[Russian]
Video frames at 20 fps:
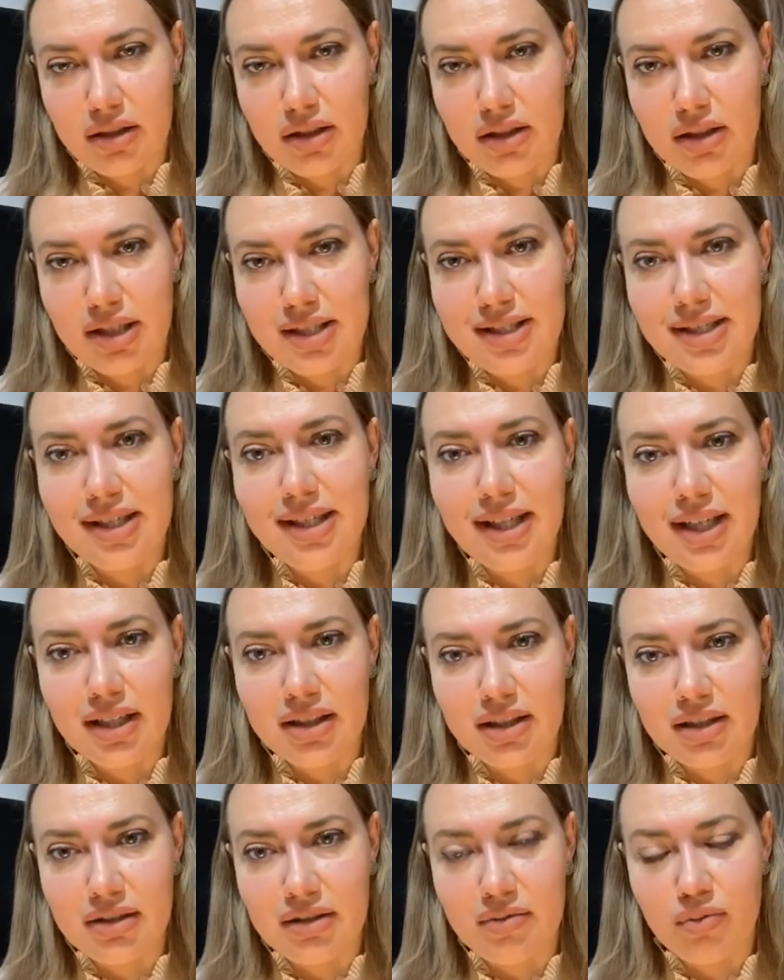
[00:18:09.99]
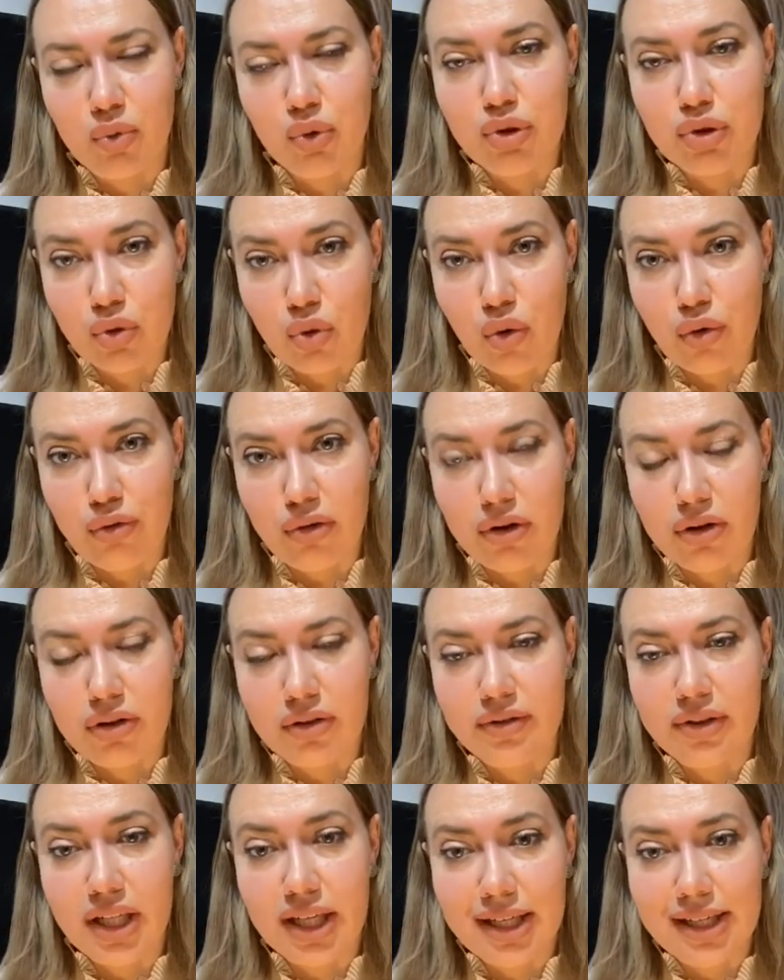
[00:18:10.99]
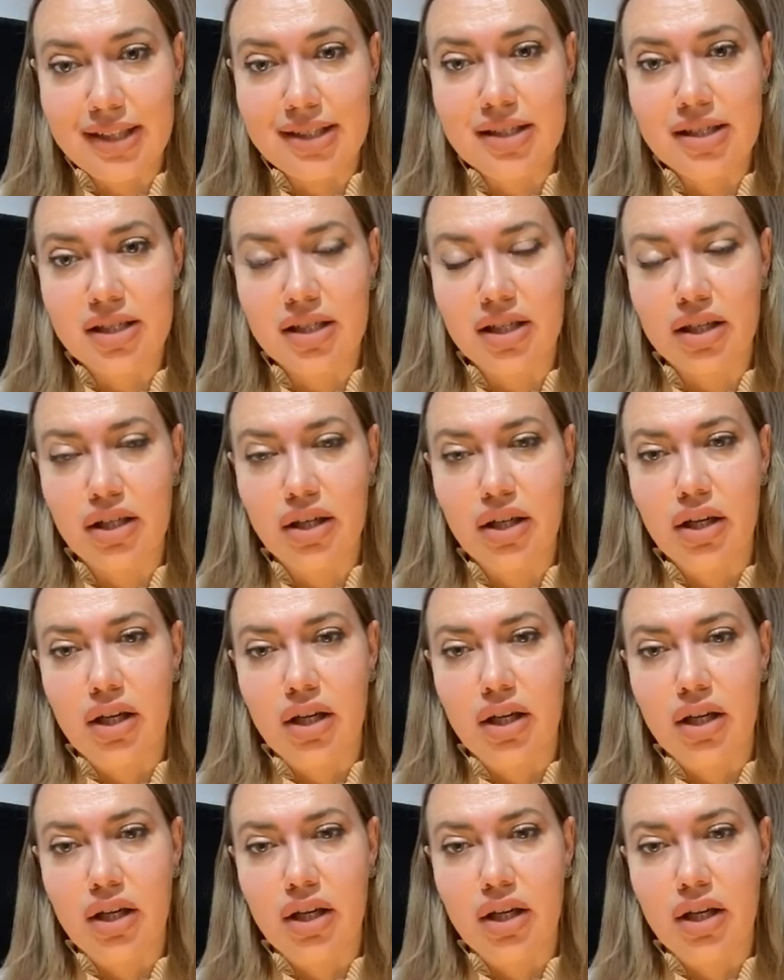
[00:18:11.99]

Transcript: населения мужского Флоренции,